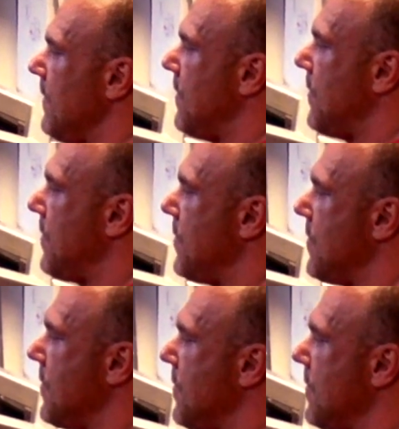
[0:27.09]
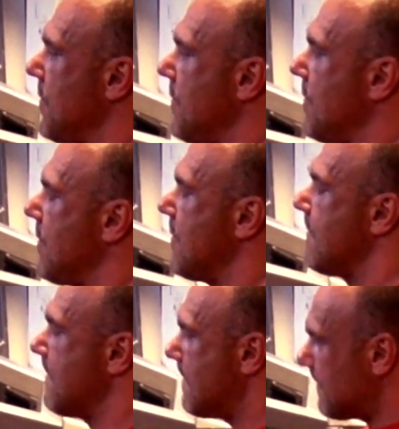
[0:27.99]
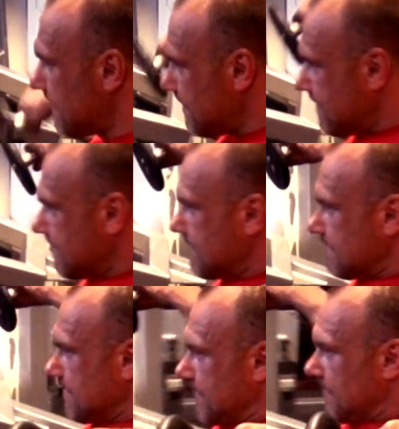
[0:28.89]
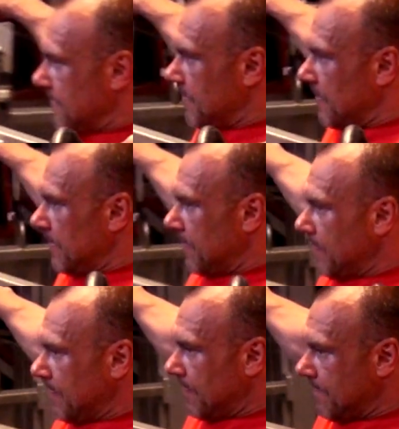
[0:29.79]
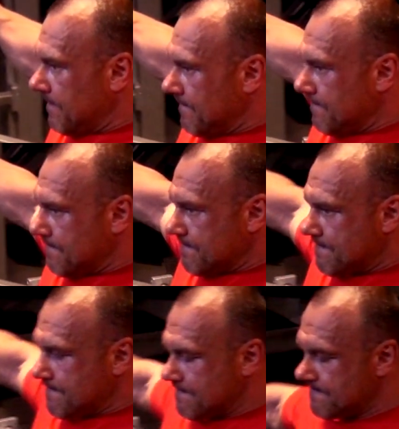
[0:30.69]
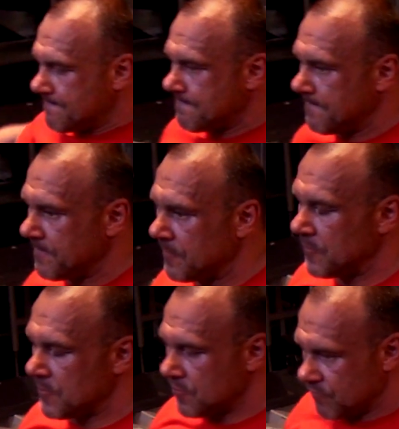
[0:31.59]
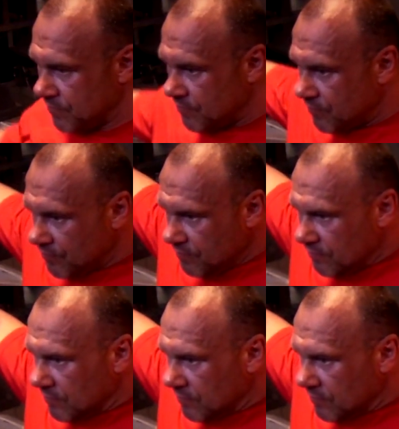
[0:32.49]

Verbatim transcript: ćwiczenie na środkową część y, mięśnia naramiennego. Jest to